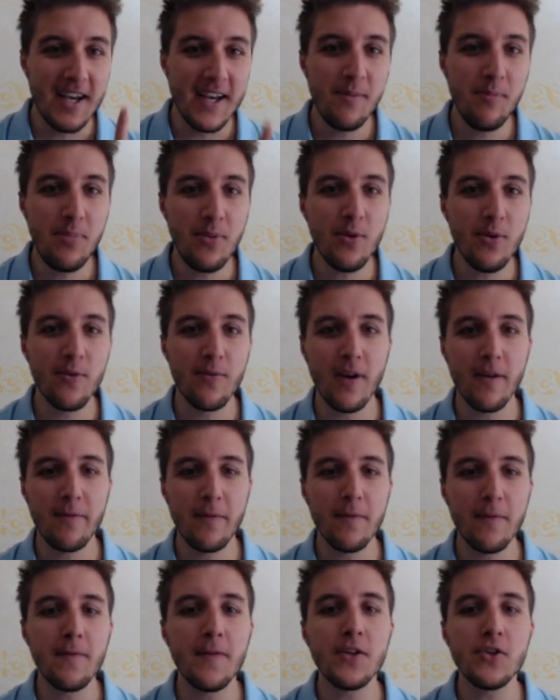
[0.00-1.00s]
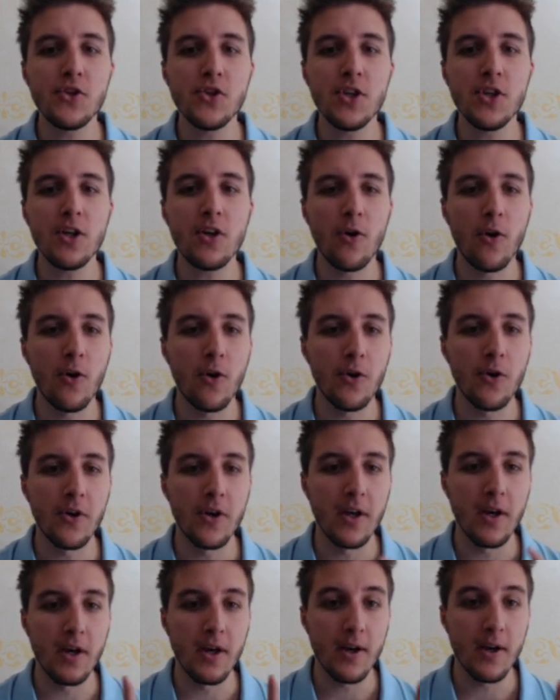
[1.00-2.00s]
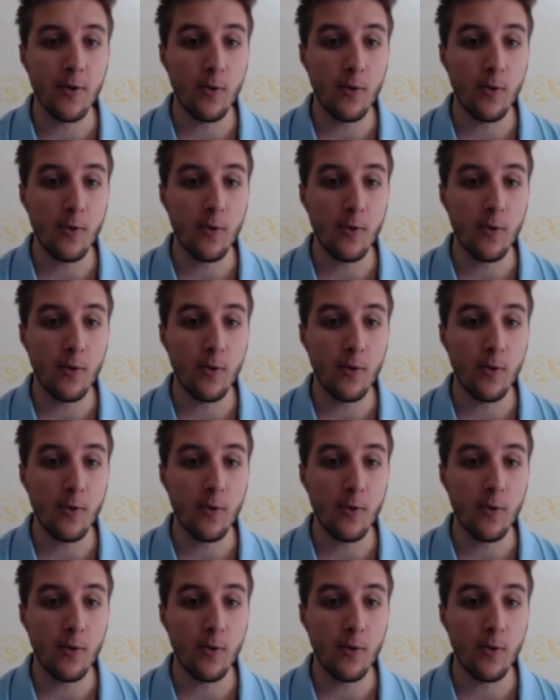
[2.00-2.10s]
e in più fra FFC con eh,